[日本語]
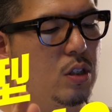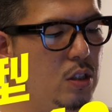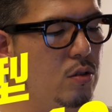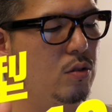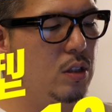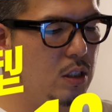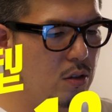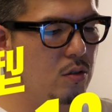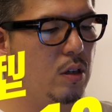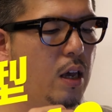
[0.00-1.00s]
にじゅう、に
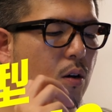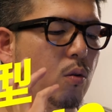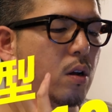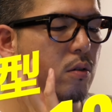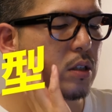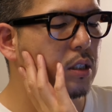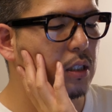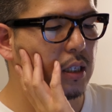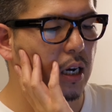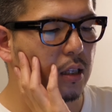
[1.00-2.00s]
じゅう、えー、これを意
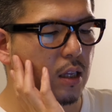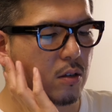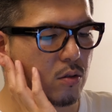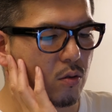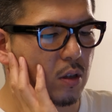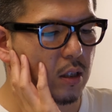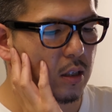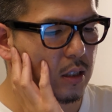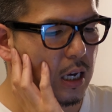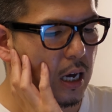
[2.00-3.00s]
識されているそうなん
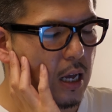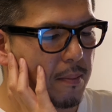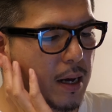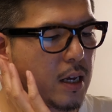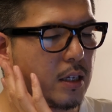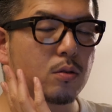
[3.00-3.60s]
ですが、まあ、